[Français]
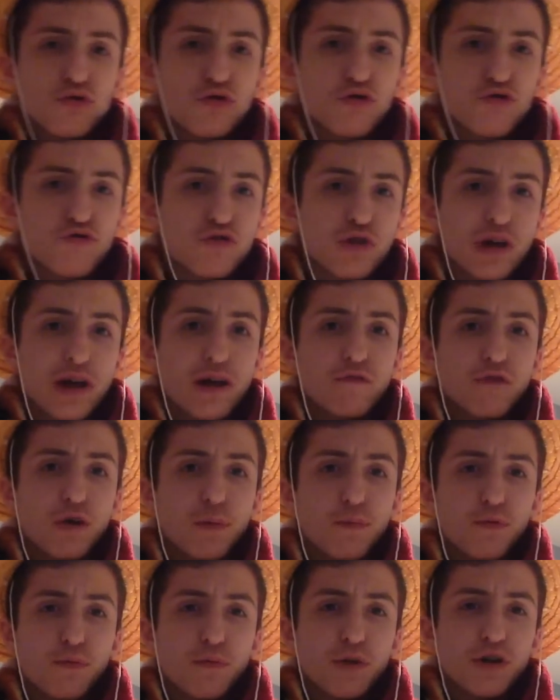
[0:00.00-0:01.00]
que je voulais avoir
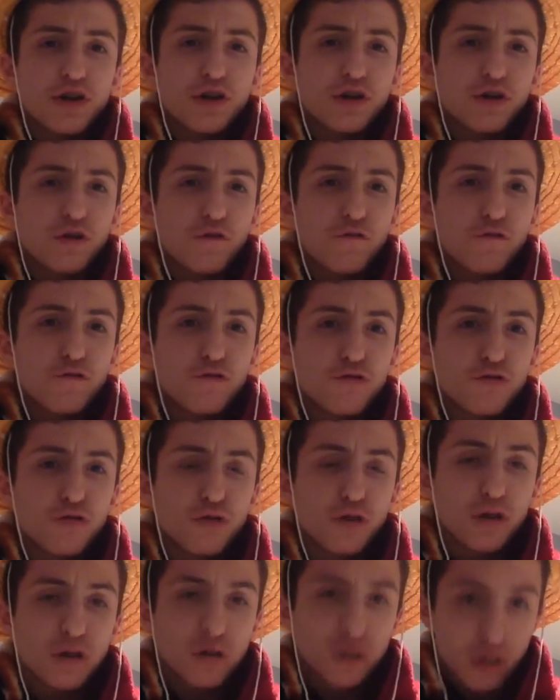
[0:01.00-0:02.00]
pour ma chaîne dans le futur.
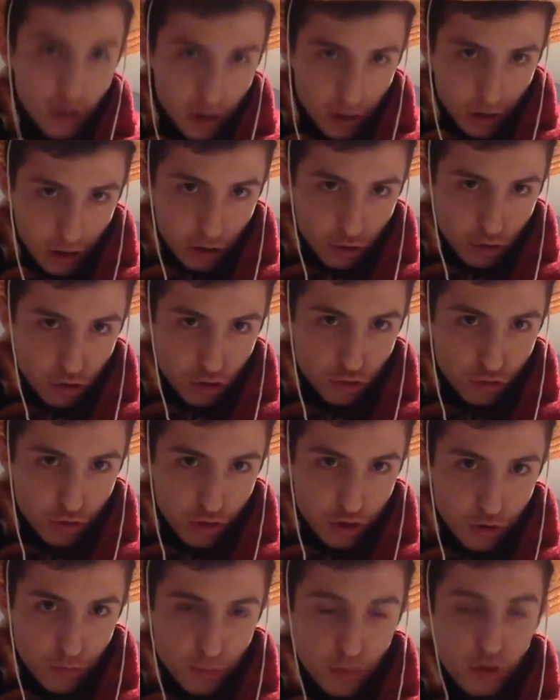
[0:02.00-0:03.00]
Et aujourd'hui,
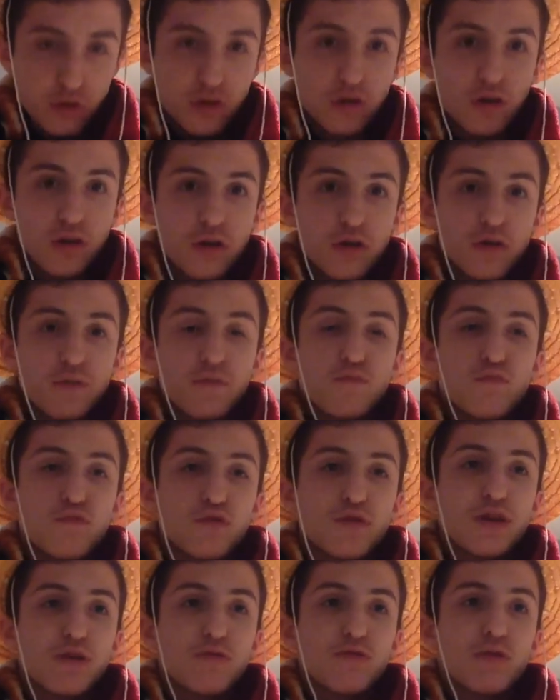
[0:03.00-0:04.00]
je porte un
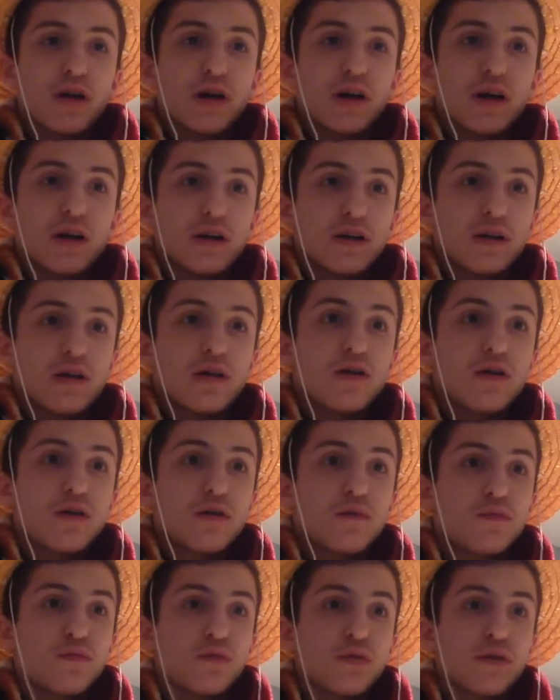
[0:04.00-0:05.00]
Mugiwara
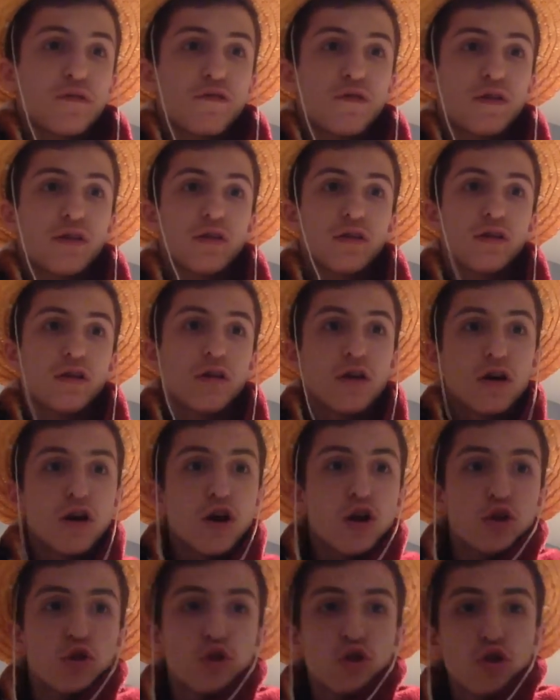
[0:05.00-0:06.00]
pour les fans
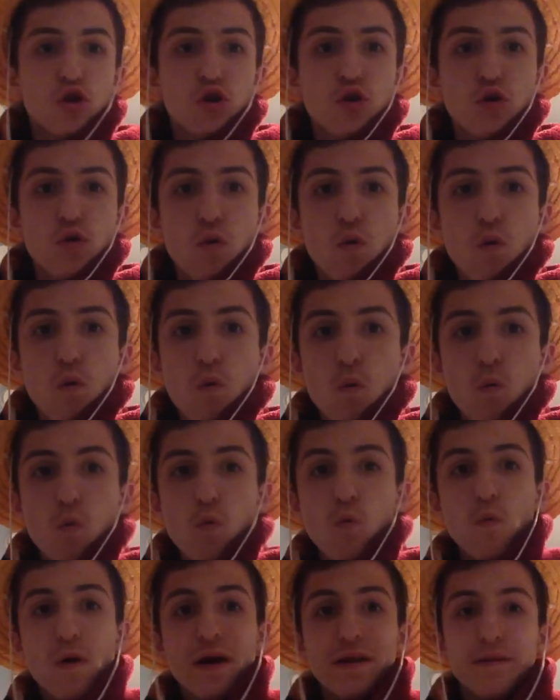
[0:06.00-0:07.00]
de
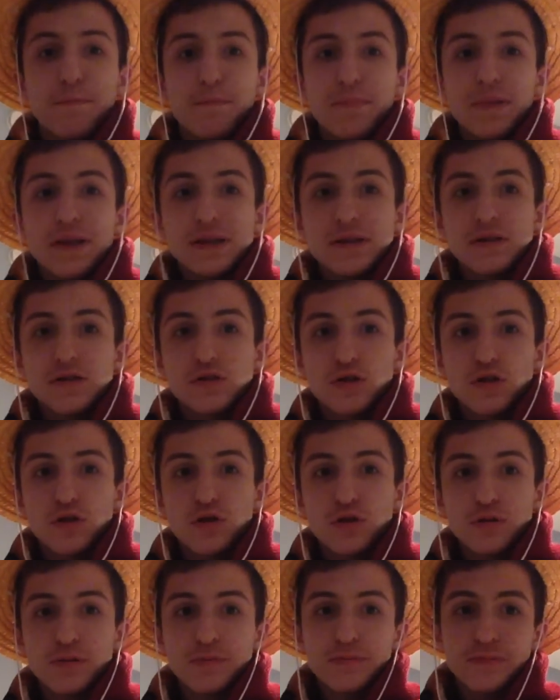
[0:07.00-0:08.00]
One Piece.
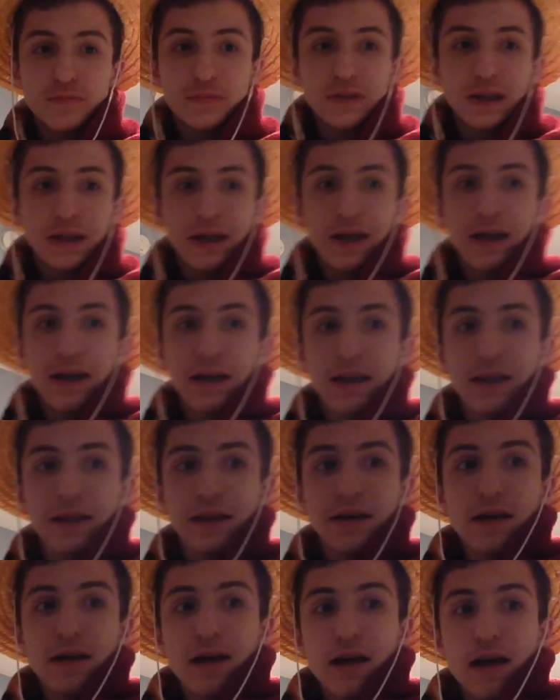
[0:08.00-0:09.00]
allez,
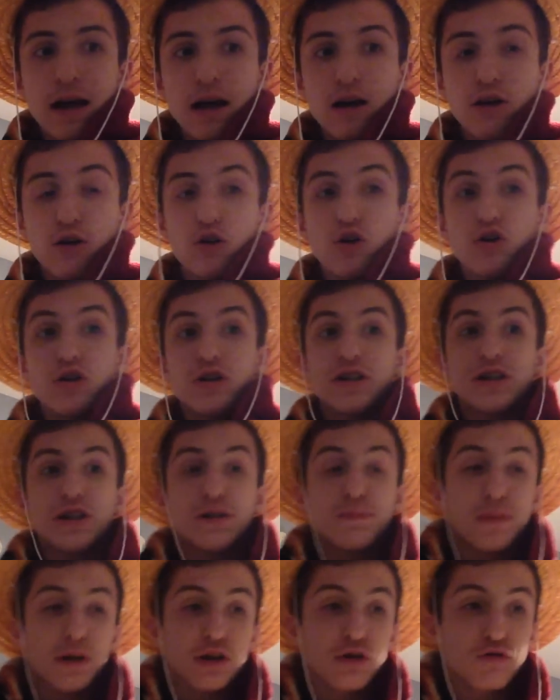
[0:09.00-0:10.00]
alors
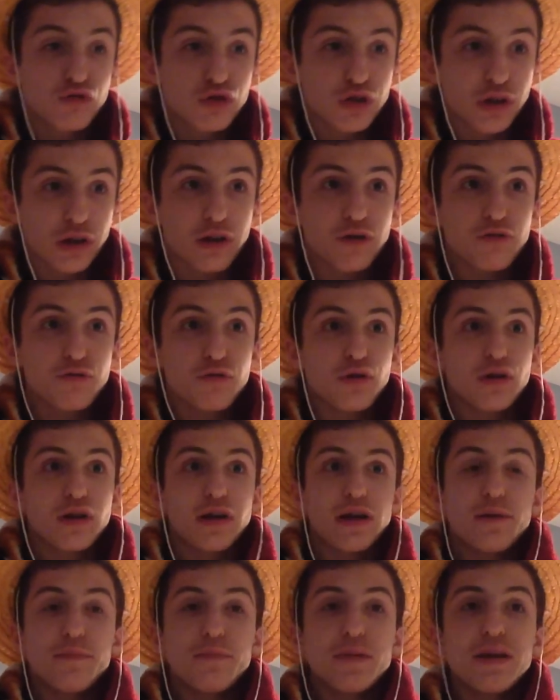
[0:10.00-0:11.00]
j'espère que vous aurez
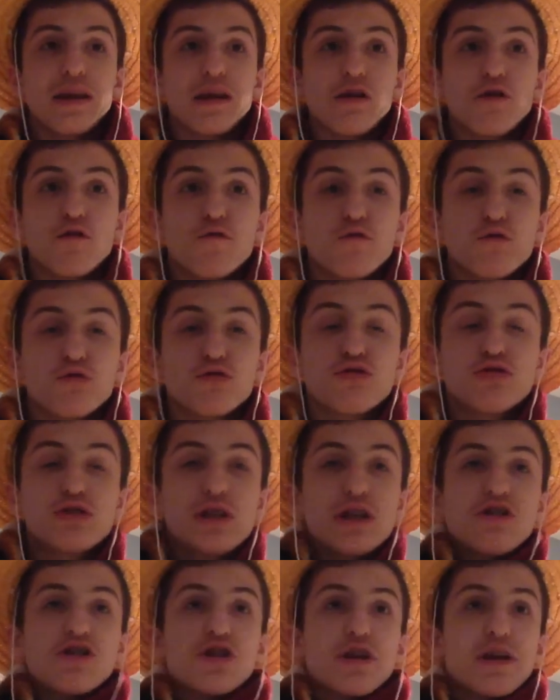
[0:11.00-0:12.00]
aimé la refonte de
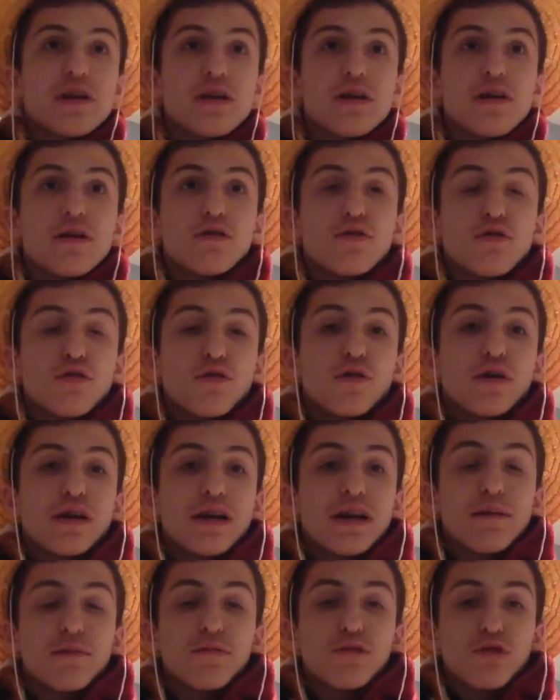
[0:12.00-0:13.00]
cette chaîne de
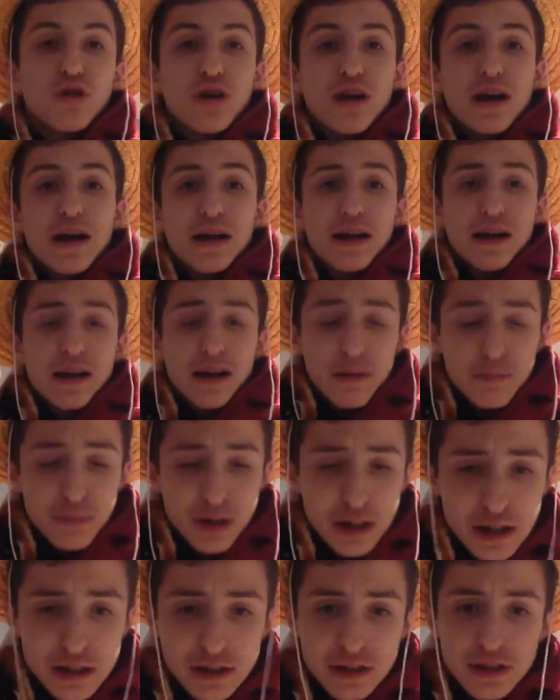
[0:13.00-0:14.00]
Clem Troll à Clem
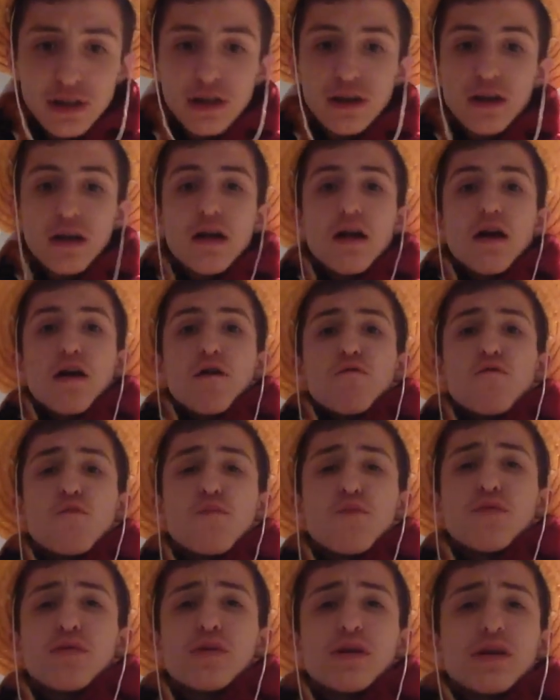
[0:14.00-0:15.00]
Glacé. Vous
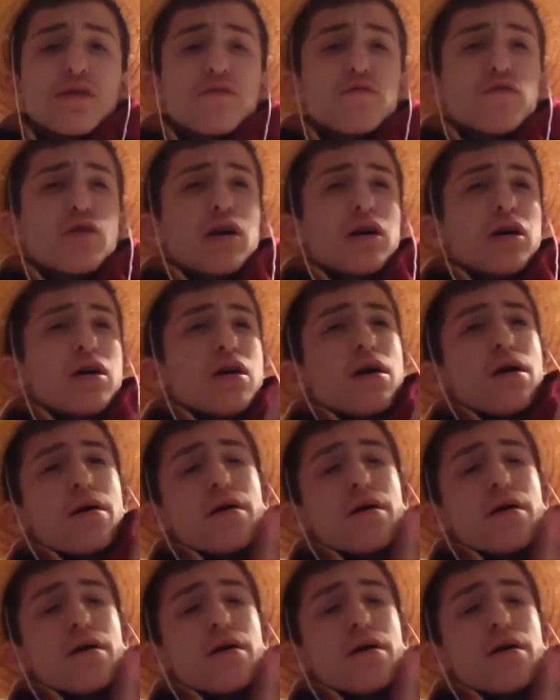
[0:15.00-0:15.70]
pouvez aller voir